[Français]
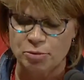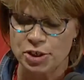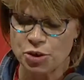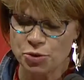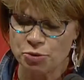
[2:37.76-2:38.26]

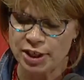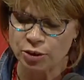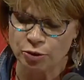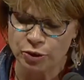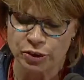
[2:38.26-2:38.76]
Mais je souhaite
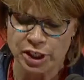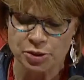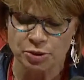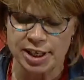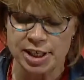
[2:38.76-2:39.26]
revenir
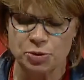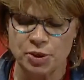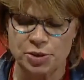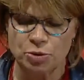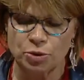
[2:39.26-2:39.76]
sur la
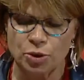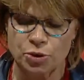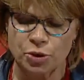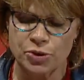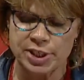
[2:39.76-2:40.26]
situation
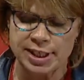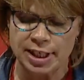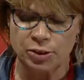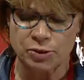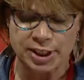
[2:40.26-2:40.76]
dangereuse des
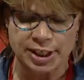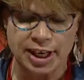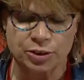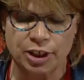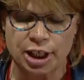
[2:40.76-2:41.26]

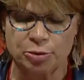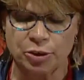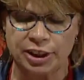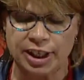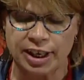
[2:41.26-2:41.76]
industriels de
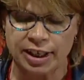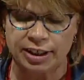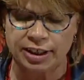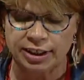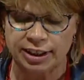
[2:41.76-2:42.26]
l'alimentaire
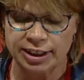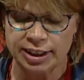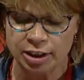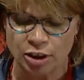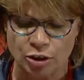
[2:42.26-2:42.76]

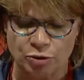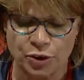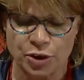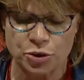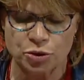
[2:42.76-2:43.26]
qui,
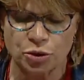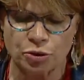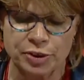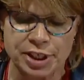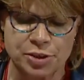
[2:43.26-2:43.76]
force de
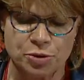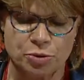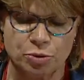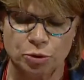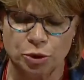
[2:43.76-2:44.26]

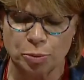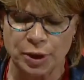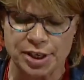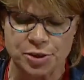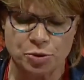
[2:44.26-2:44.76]
conviction ou de
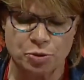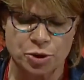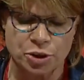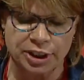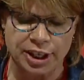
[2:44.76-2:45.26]
pression au
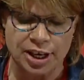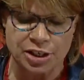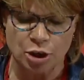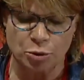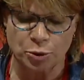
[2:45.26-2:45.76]

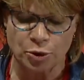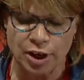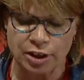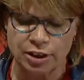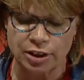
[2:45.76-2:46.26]
chantage à
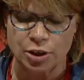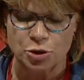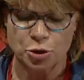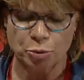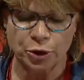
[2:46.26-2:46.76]
l'emploi,
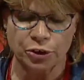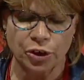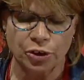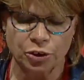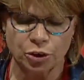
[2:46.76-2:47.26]
sont
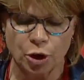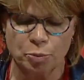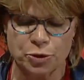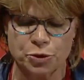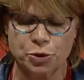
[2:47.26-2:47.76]
preneurs d'encore
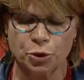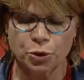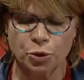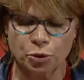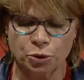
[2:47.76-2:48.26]
plus
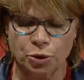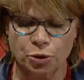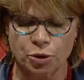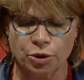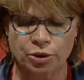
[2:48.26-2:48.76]

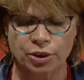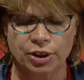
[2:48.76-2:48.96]
d'autocontrôle,